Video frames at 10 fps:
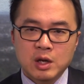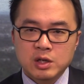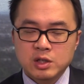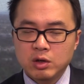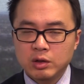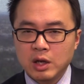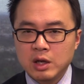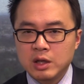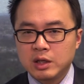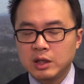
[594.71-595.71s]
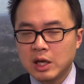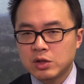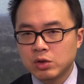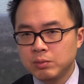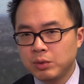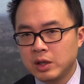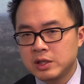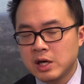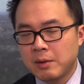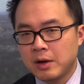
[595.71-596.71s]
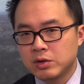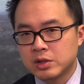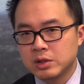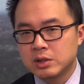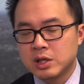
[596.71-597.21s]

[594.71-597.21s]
之后呢，一旦冲破了一千二百六十，